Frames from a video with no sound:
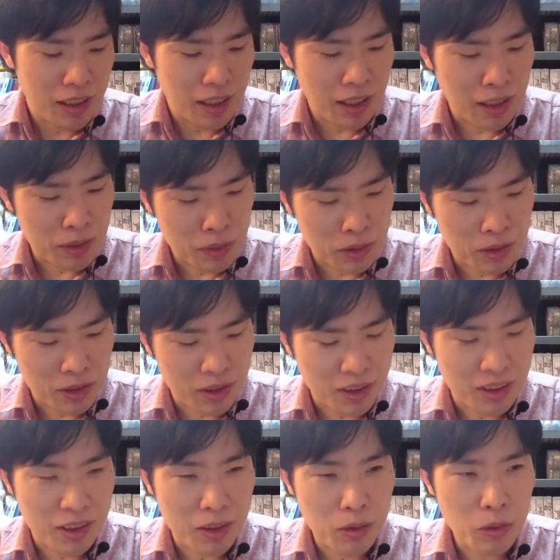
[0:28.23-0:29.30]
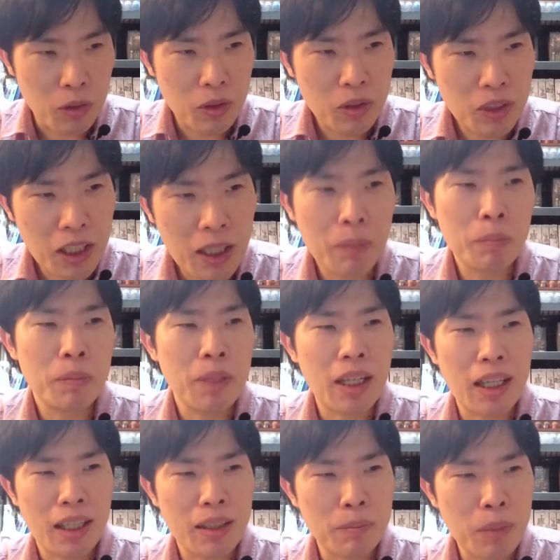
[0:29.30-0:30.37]
あの
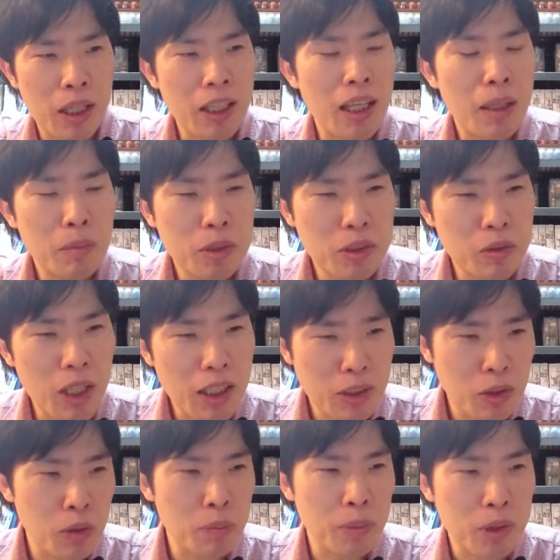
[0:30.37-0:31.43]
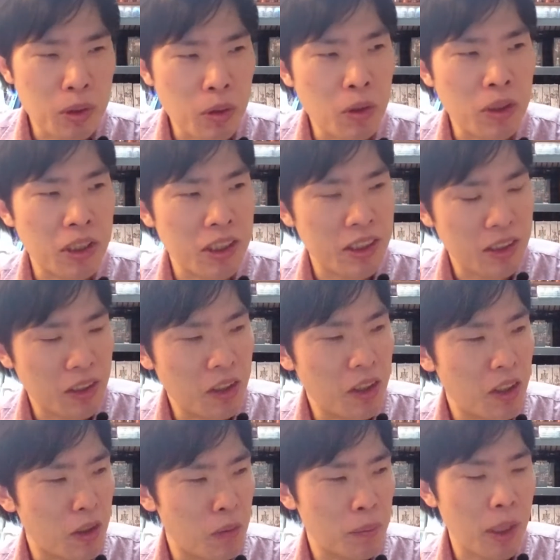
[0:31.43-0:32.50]
ウォーハンマー、まあ、ゲームズワークショップ商品
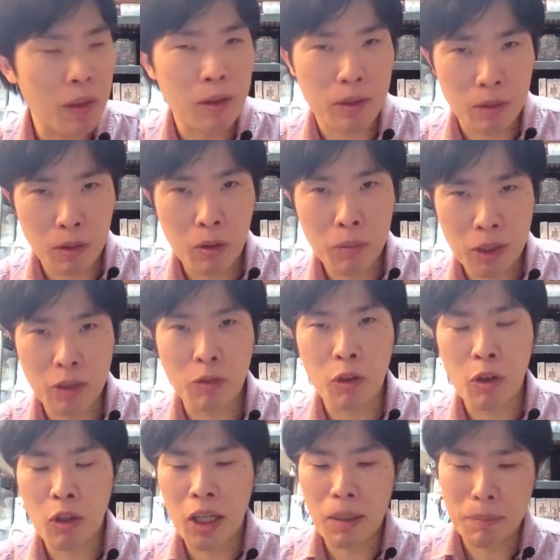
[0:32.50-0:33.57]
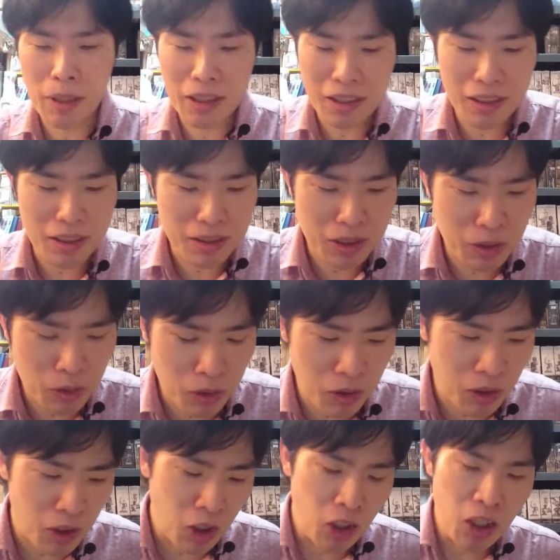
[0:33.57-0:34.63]
の、まあ、主にウォーハンマーなんですけ
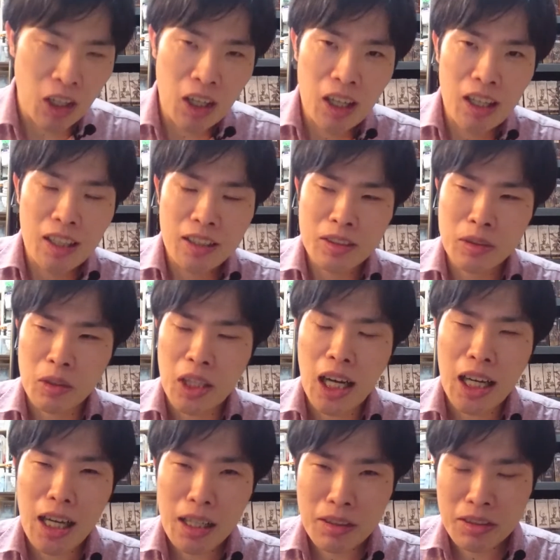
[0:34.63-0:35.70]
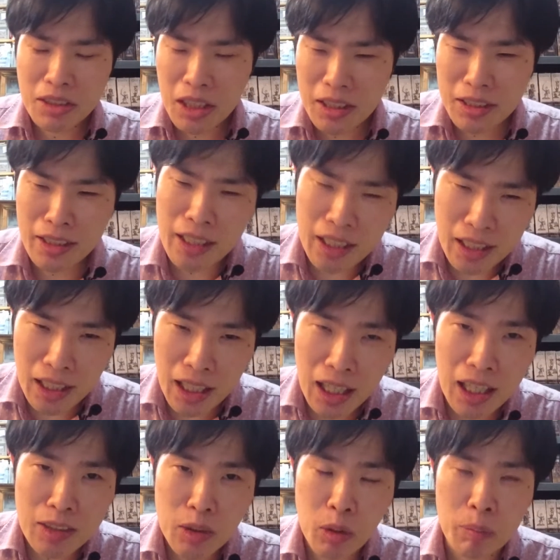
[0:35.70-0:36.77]
どちょっと価格設定
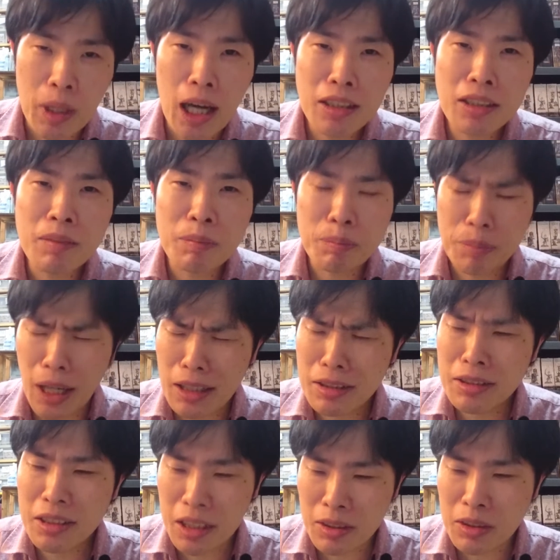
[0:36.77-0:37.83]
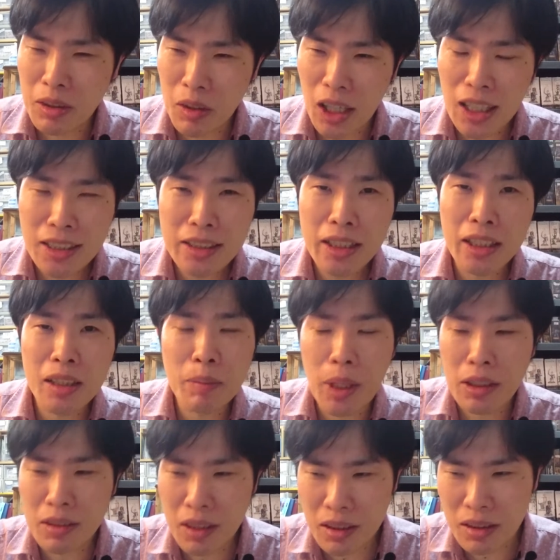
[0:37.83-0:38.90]
がちょっとバグバグってるんですよ完全に
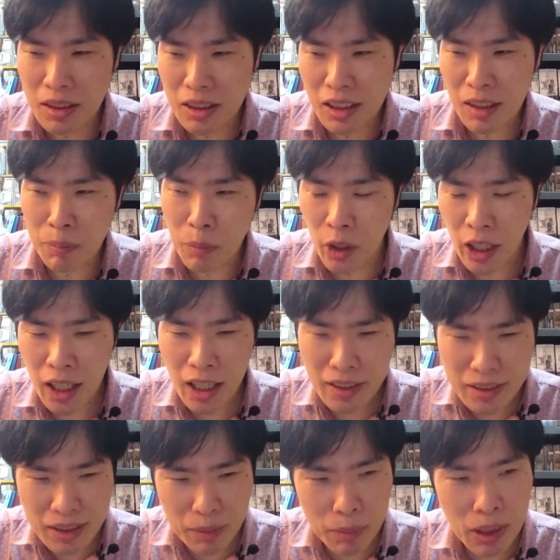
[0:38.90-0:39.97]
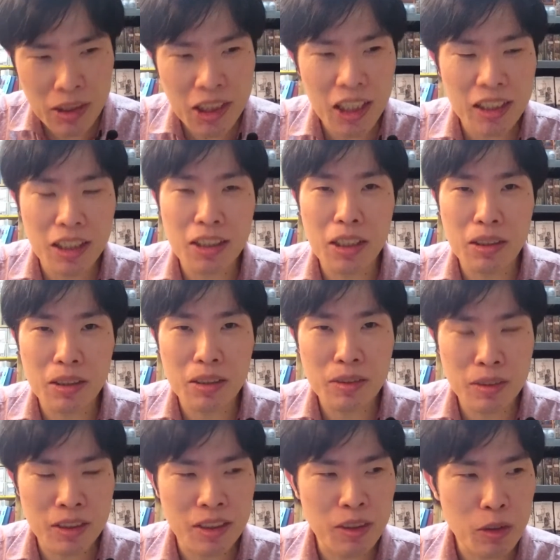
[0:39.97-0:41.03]
バグってるでもう変なバグり方してる、
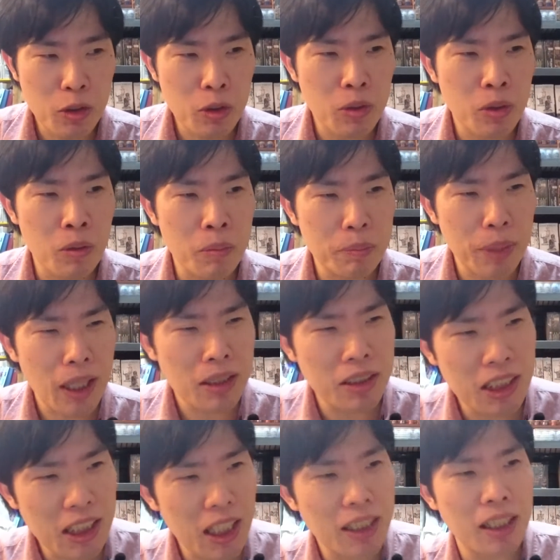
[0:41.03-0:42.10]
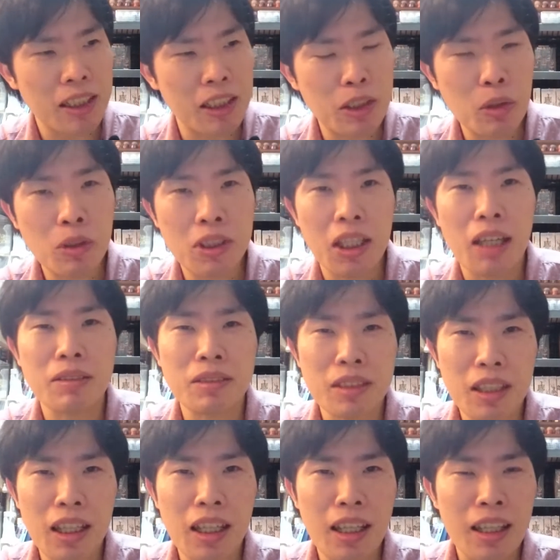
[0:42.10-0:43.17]
うん、そのバグり方に一癖あるん
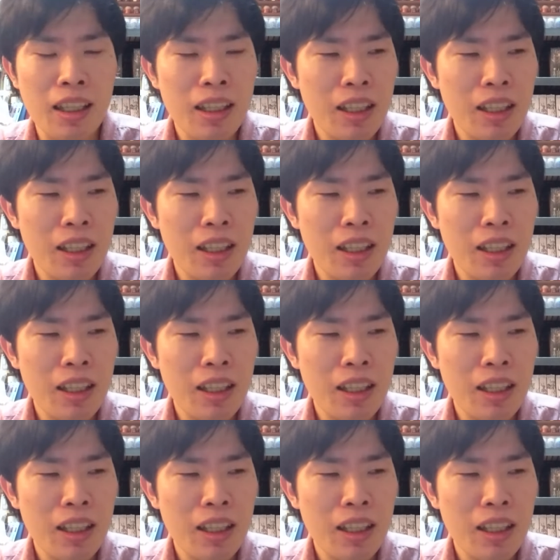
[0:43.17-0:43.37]
で